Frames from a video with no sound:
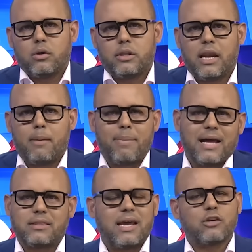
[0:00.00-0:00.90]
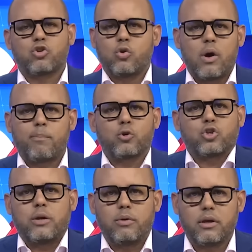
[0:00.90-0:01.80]
de la patria. Eso no es
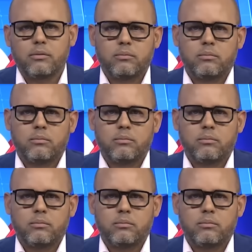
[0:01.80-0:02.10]
posible.